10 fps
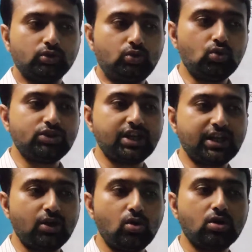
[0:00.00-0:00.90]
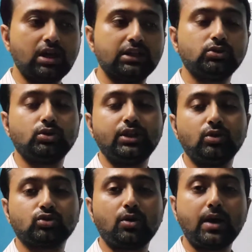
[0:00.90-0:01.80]
ধুকছে কেহ ক্লান্ত দেহ
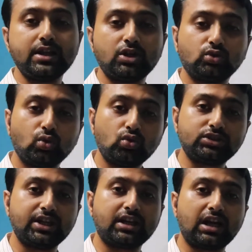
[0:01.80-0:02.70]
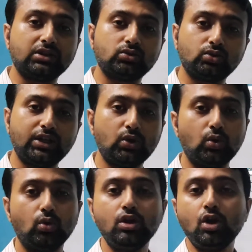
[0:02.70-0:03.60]
সবাই যেন ধুকছে ক্লান্ত দেহ
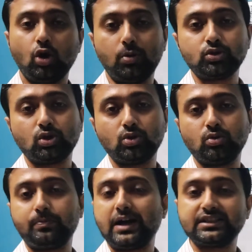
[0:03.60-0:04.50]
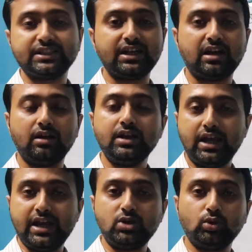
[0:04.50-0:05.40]
অবসন্ন পারছে না
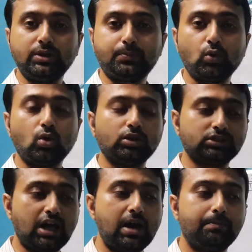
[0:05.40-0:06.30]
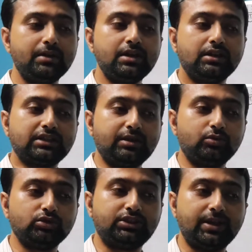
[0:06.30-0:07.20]
এই রোদের প্রখর তাপ তার
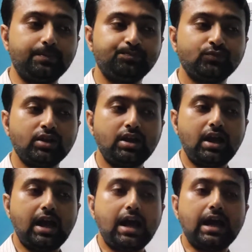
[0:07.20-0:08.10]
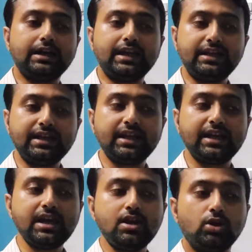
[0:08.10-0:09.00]
মধ্যে আর এদিকে
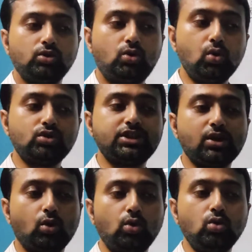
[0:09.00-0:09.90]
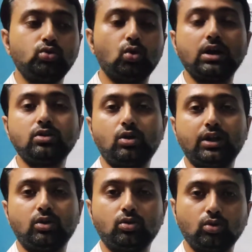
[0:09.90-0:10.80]
কি ঢুকছে গরু দোকান
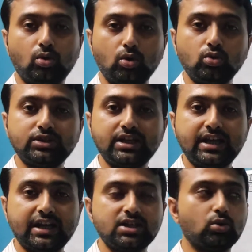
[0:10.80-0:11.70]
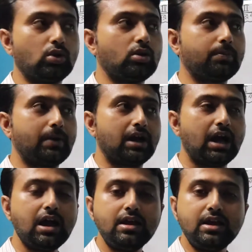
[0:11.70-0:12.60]
ঘরে গরু যে দেখেছে দোকান ঘর ফাঁকা
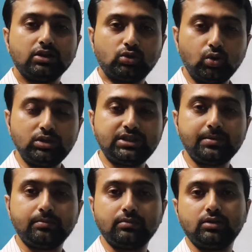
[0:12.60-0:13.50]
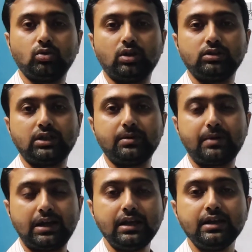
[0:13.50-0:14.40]
ঢুলছে দোকানদার
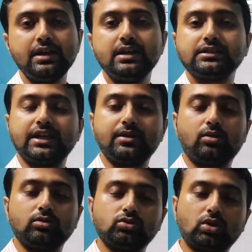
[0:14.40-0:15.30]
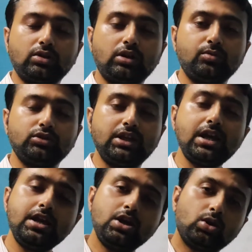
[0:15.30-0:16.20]
মালিক সেই দোকান ঘরের মধ্যে
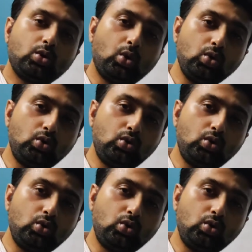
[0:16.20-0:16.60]
গরু